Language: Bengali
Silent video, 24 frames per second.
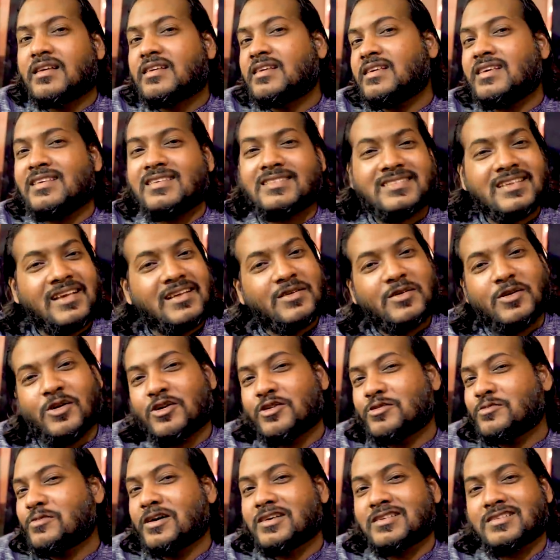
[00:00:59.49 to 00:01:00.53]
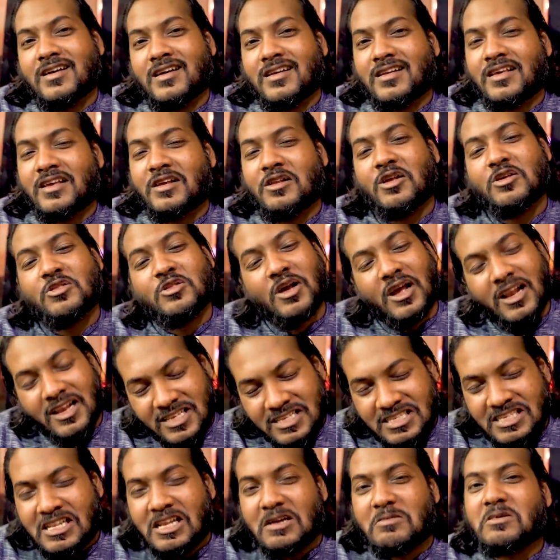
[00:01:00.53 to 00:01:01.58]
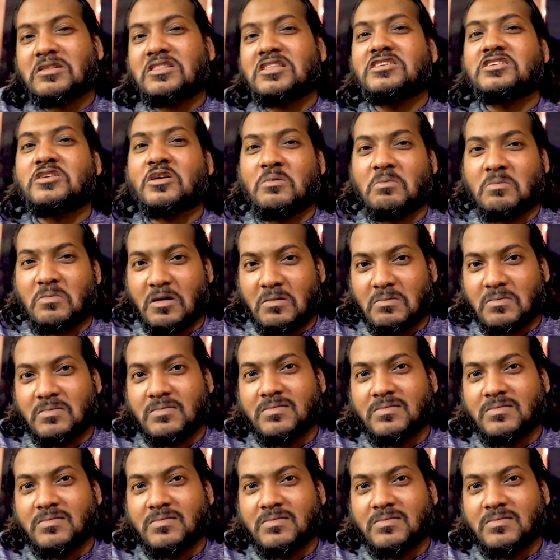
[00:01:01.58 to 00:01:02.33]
কি যে কোন বাজান এগুলো তো খালি সিনেমাতেই সম্ভব